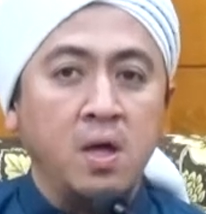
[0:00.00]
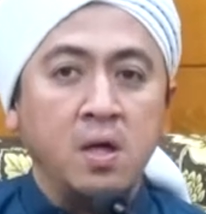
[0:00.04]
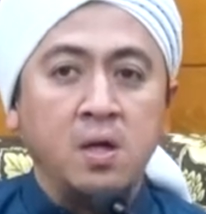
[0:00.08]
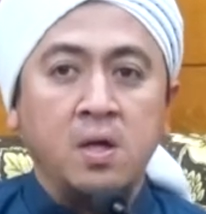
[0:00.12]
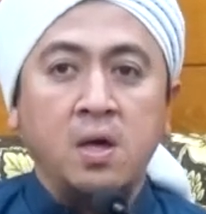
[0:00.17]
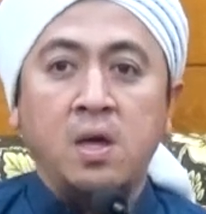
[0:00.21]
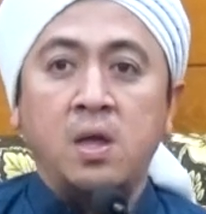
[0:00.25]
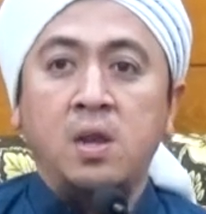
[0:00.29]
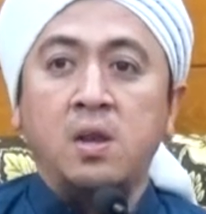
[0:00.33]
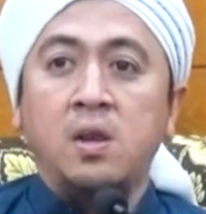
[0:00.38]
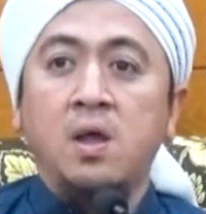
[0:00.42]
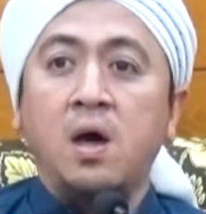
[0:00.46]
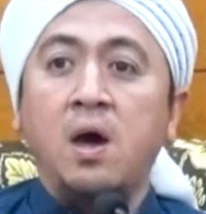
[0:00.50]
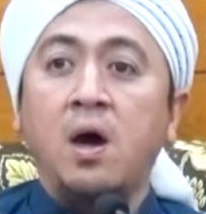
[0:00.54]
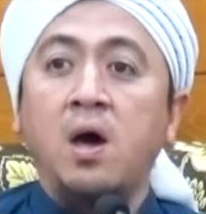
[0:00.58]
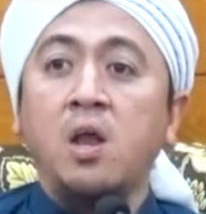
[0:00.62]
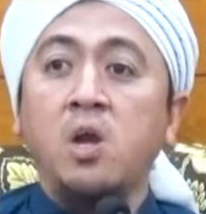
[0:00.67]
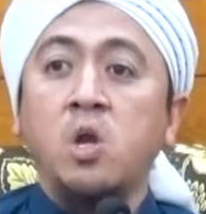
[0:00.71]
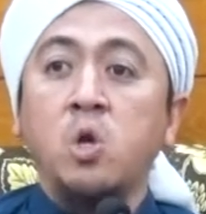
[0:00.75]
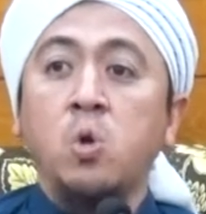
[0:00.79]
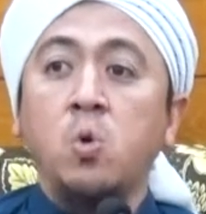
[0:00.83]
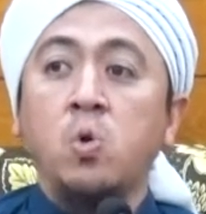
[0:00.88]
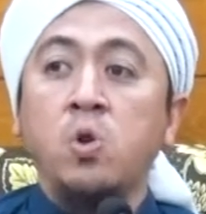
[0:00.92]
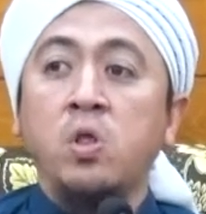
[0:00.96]

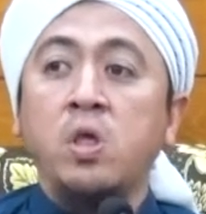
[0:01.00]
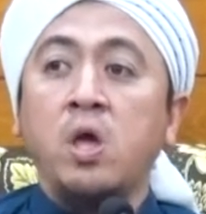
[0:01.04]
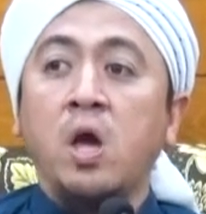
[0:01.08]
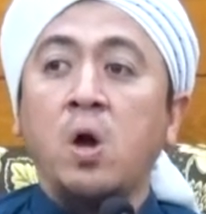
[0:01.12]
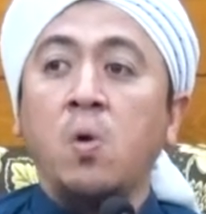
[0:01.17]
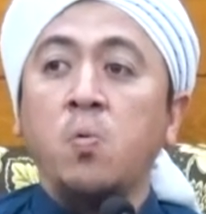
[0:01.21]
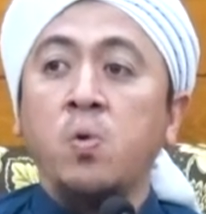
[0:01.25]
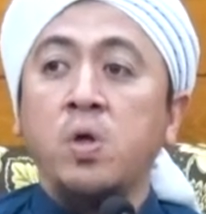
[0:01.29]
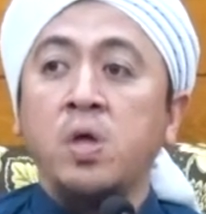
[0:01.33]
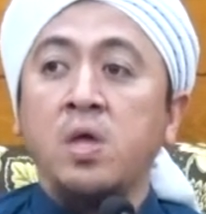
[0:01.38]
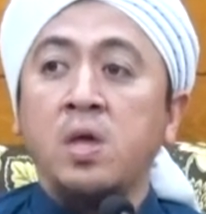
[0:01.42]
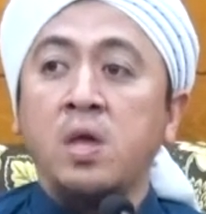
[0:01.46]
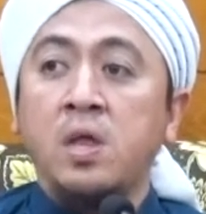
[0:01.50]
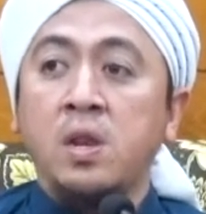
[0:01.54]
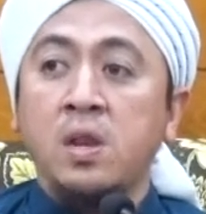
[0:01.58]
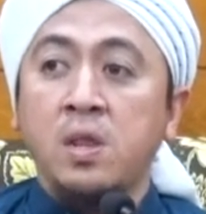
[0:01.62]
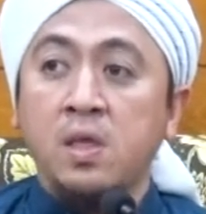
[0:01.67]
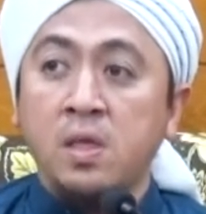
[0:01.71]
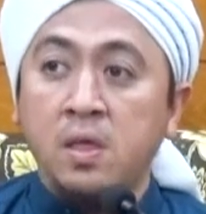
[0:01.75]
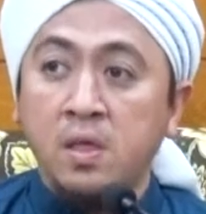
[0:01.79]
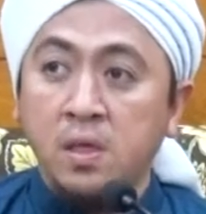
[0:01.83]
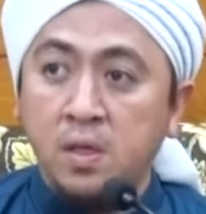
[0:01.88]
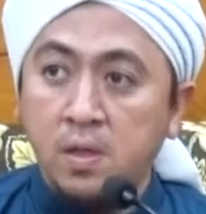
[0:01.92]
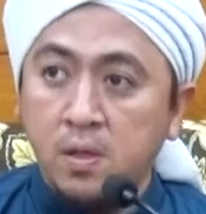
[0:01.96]
keindahan duniawi
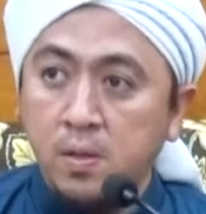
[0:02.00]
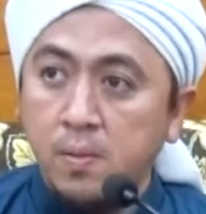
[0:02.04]
ini